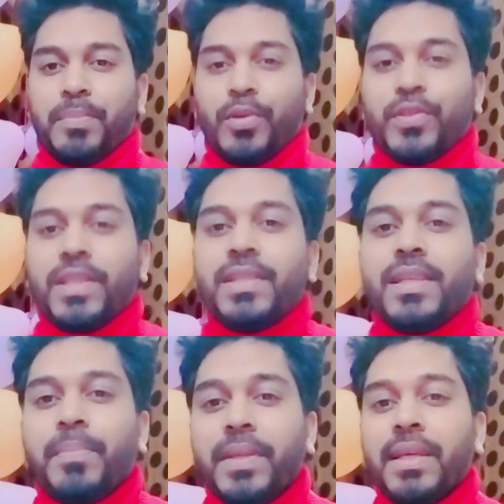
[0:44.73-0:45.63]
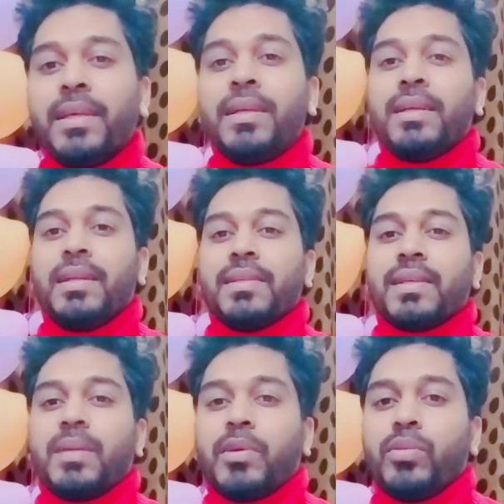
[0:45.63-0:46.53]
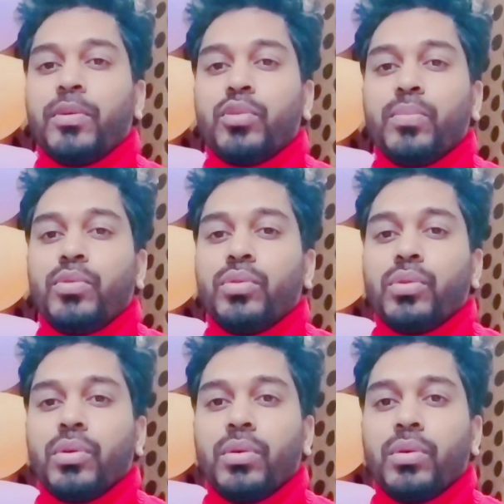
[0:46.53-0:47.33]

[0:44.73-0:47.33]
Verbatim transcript: প্রসেস আপনি লেজারের মাধ্যমে খুব দ্রুত